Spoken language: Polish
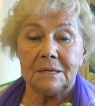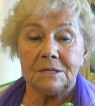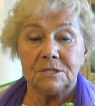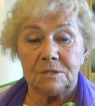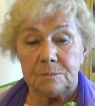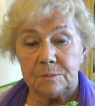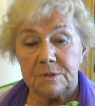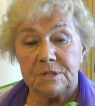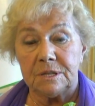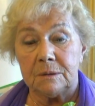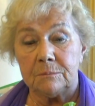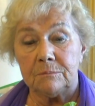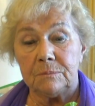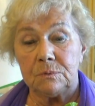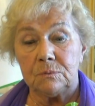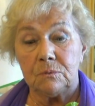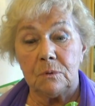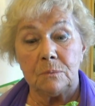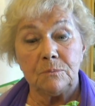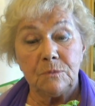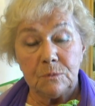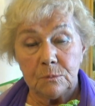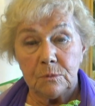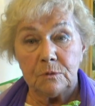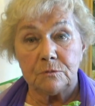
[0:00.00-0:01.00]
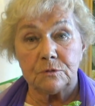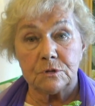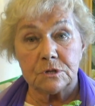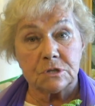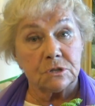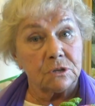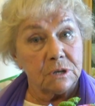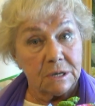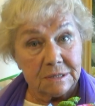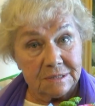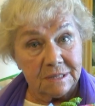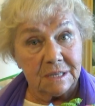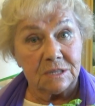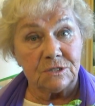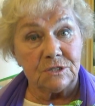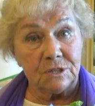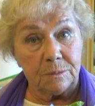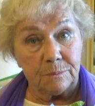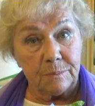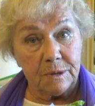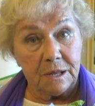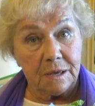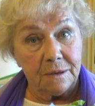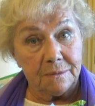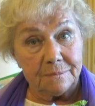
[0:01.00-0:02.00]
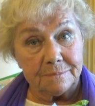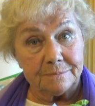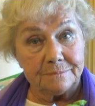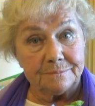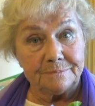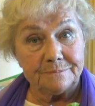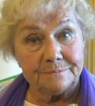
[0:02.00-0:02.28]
i żeby tam było mimo wszystko jak najcieplej.